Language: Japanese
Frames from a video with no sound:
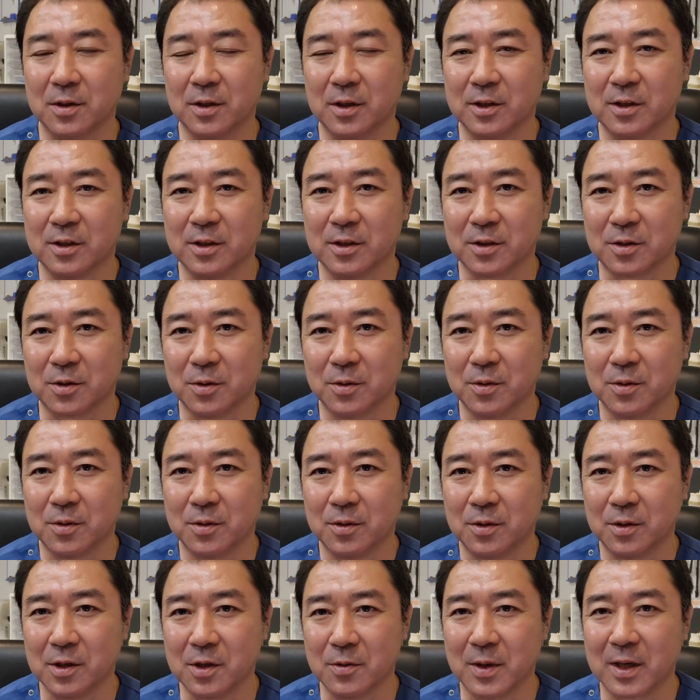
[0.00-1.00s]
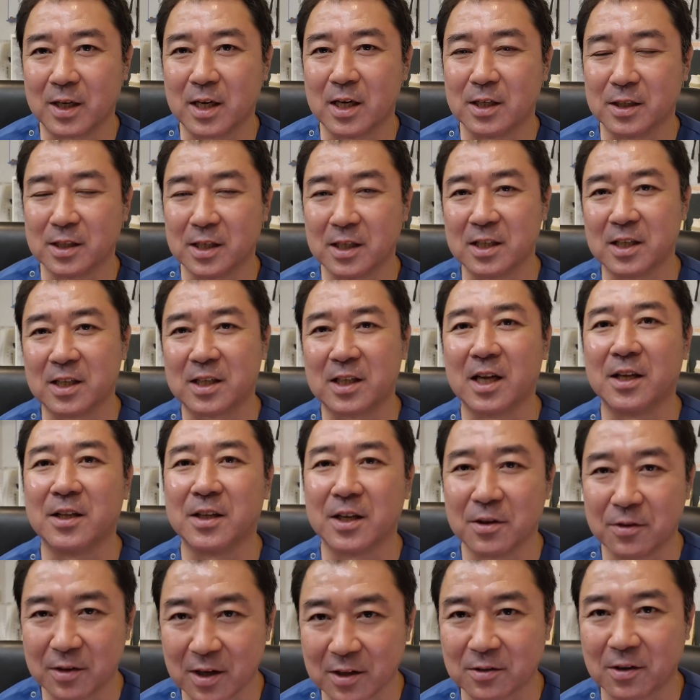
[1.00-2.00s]
えーと、違和感が出てきたん
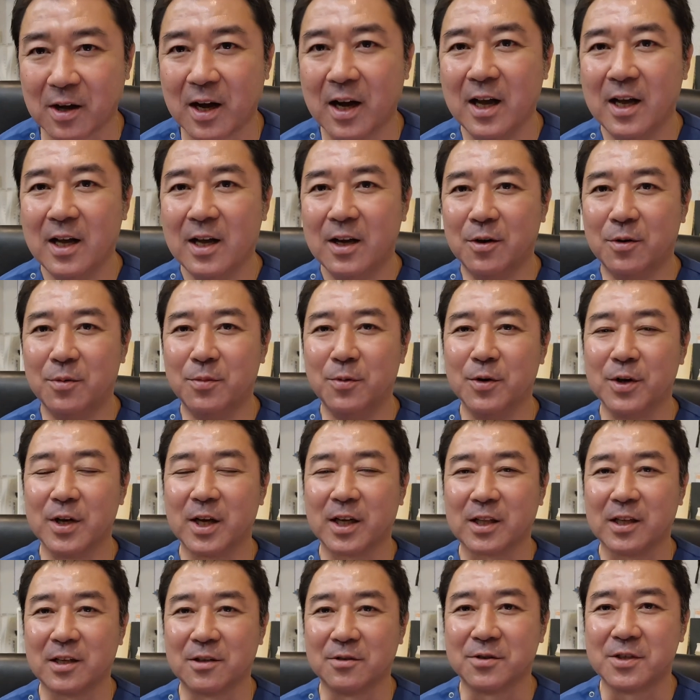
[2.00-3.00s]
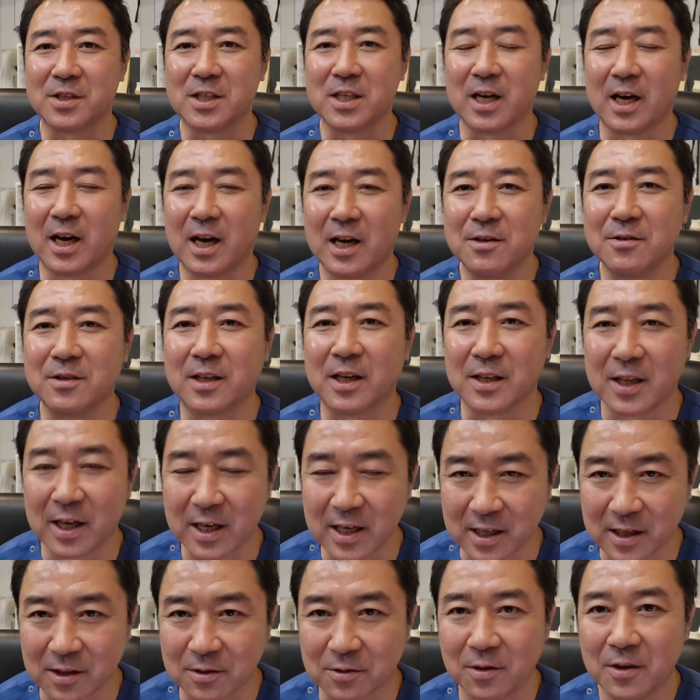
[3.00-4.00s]
だよなとか、思い当たる節があるかな
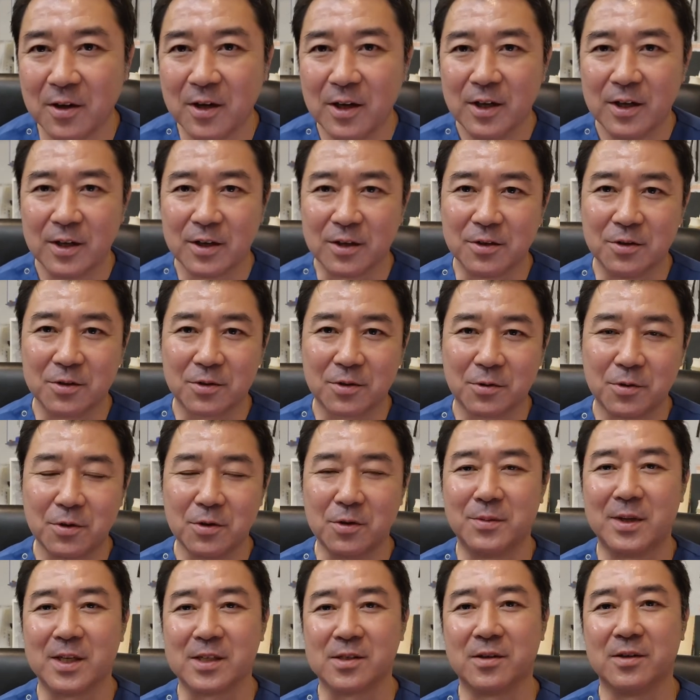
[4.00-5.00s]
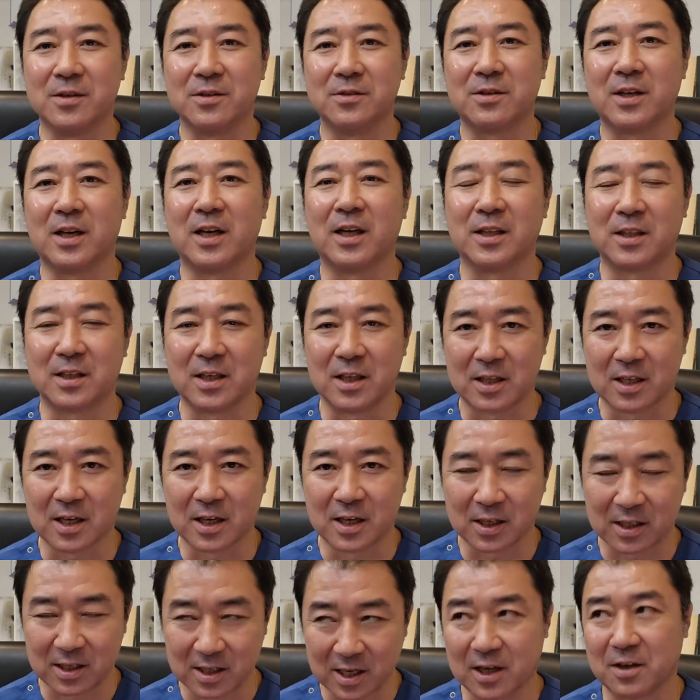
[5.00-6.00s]
いかというところをまずは疑っていた
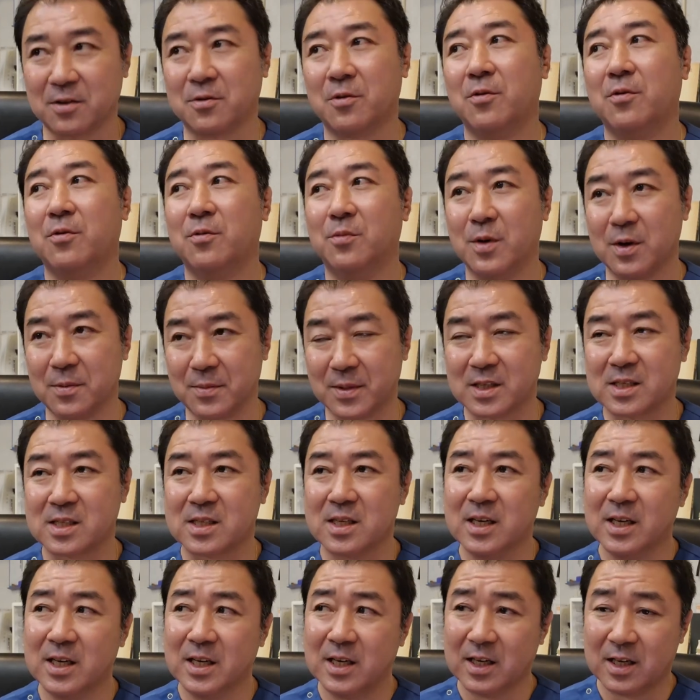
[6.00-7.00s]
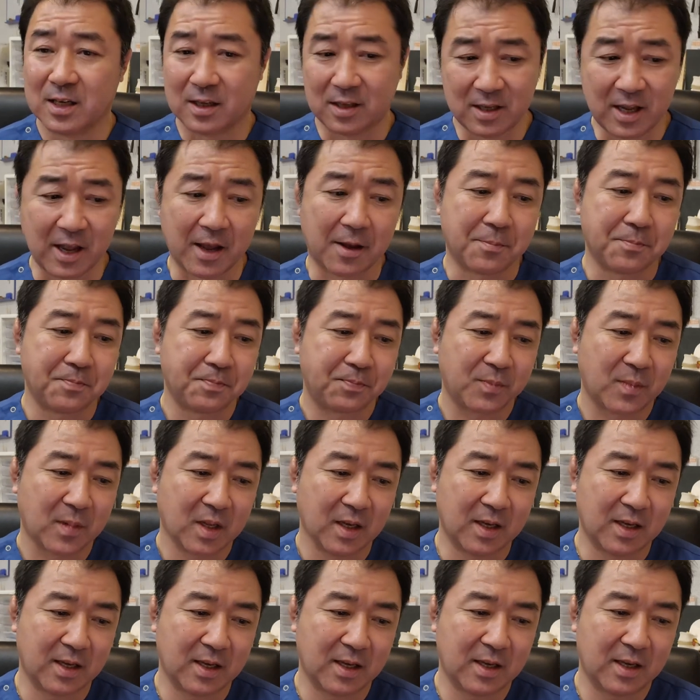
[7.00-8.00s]
だきたいと思います。で、
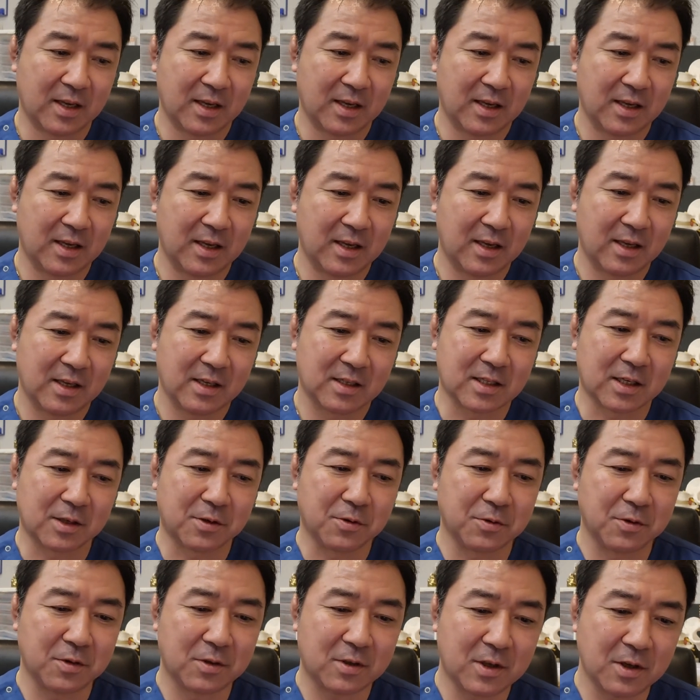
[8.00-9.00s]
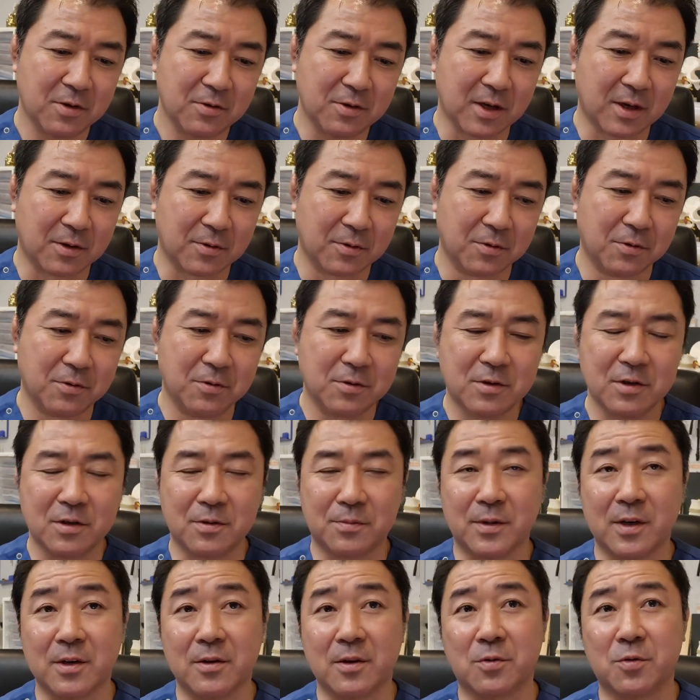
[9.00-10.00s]
えー、先ほど言ったようにあの多くの
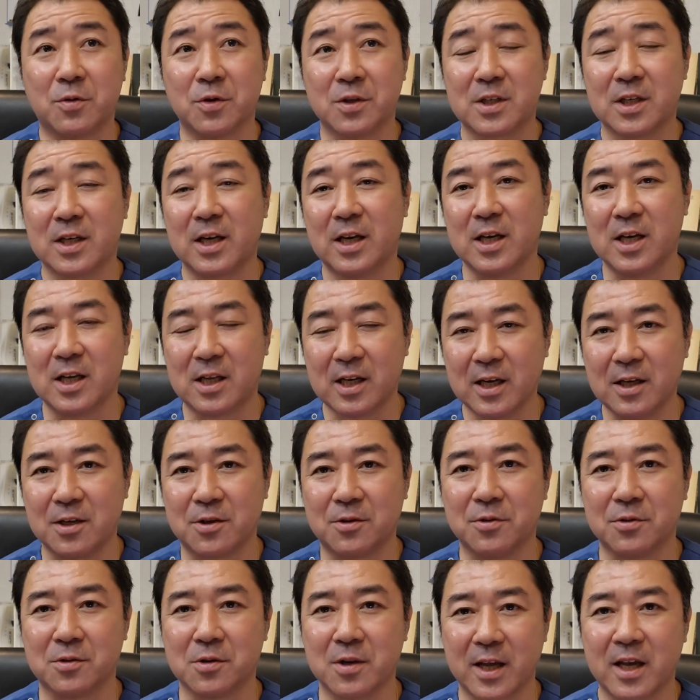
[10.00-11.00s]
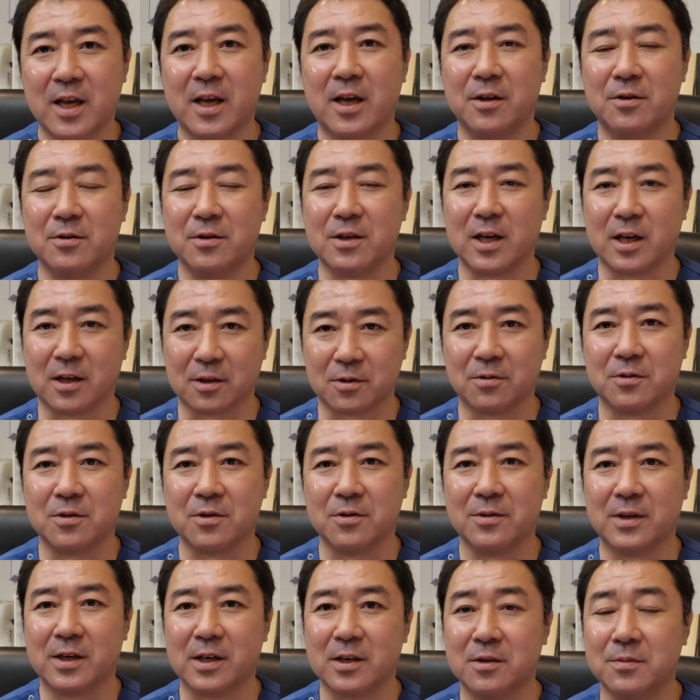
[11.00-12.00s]
場合は腰が痛いというとね、ヘルニアと
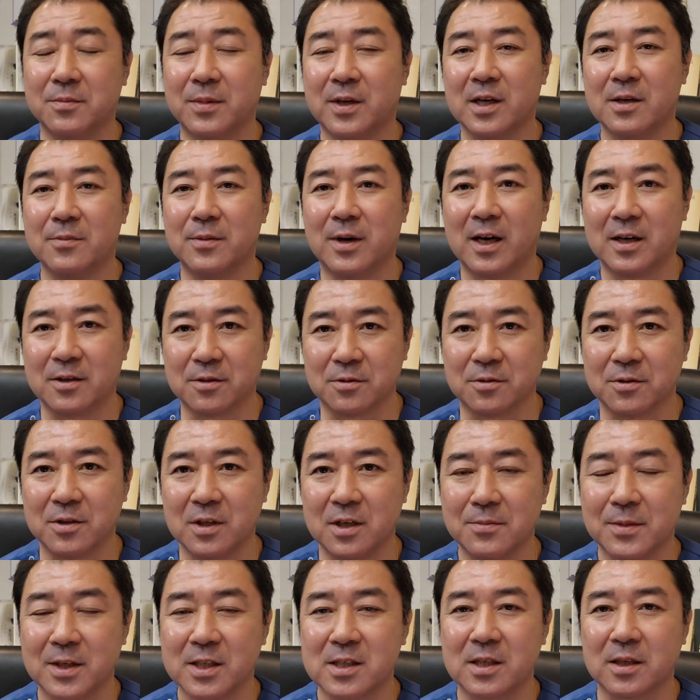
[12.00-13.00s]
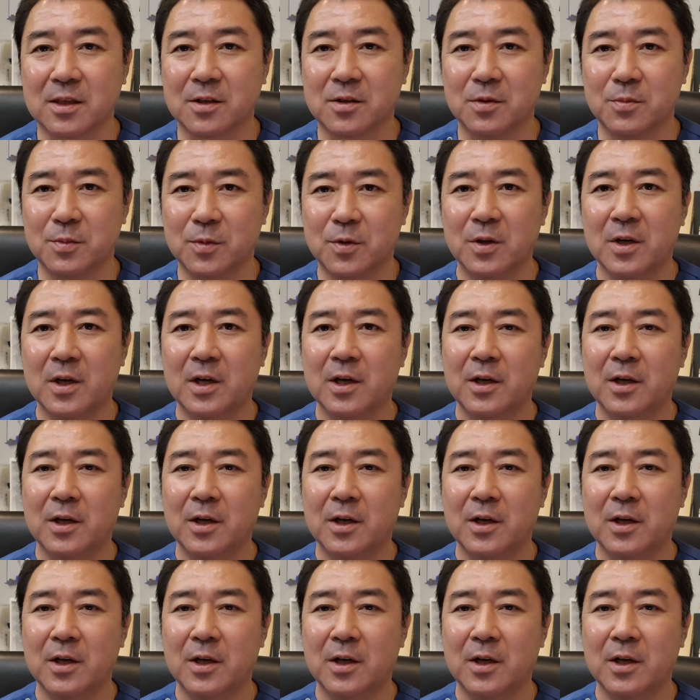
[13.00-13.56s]
言われる場合もあると言いましたけども、